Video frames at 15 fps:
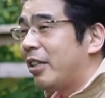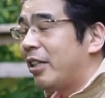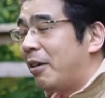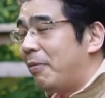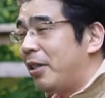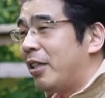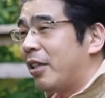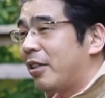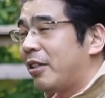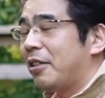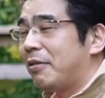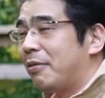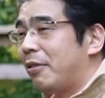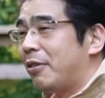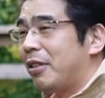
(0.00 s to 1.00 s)
ダメになって
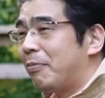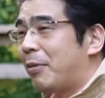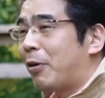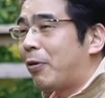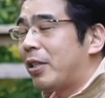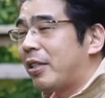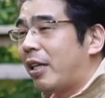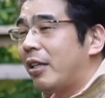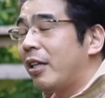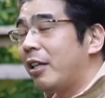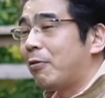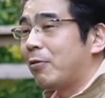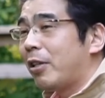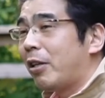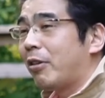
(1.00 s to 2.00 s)
しまうまあこれは残念
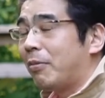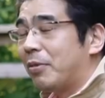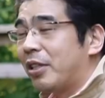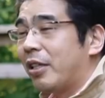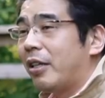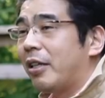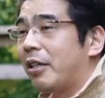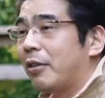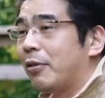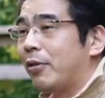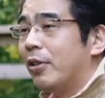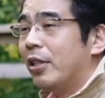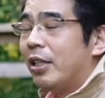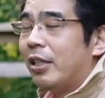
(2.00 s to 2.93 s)
なことなのかもしれないけど